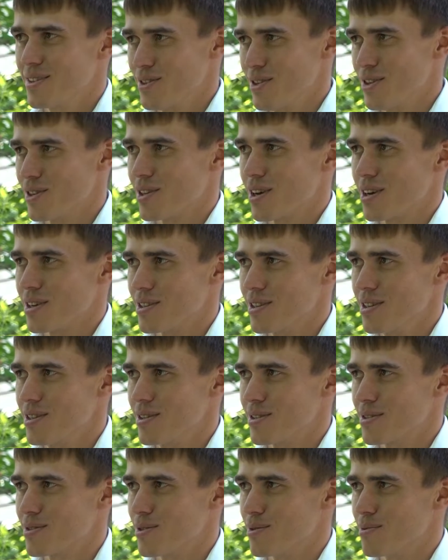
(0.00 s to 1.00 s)
нет,
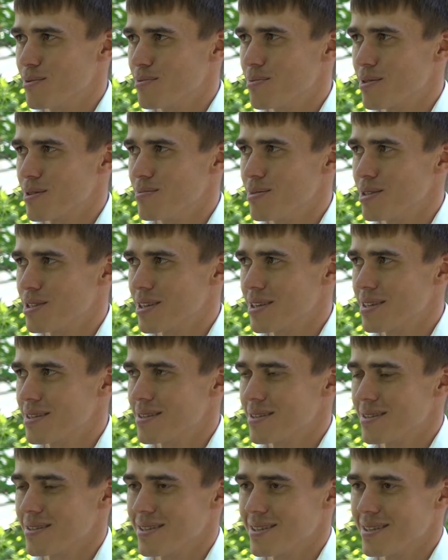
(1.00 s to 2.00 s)
хотелось дома
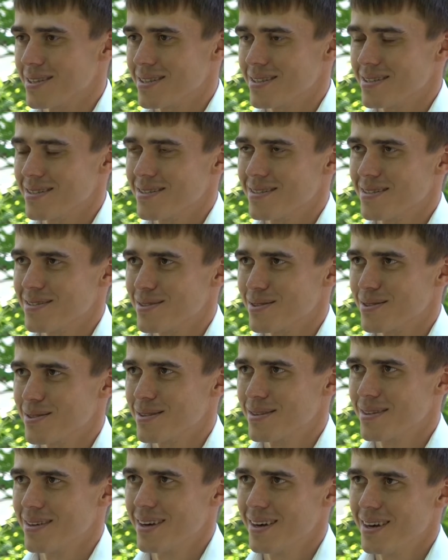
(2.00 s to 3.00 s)
пробежаться, да.
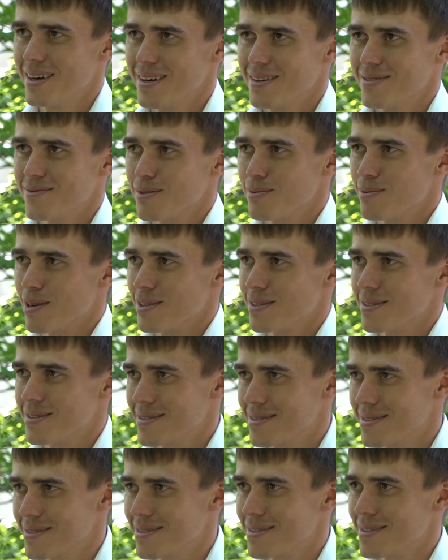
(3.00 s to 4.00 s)
Выбрал
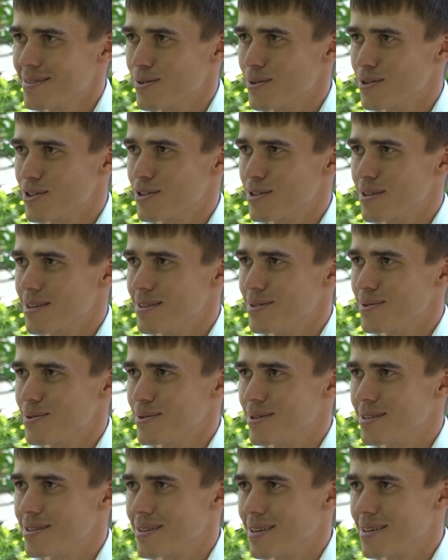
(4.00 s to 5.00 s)
очень длинную
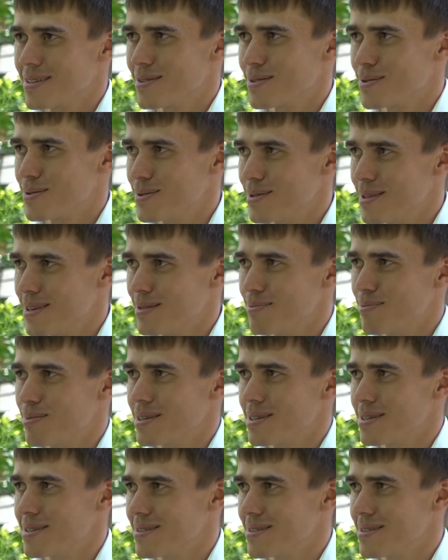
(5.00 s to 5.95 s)
дистанцию, не по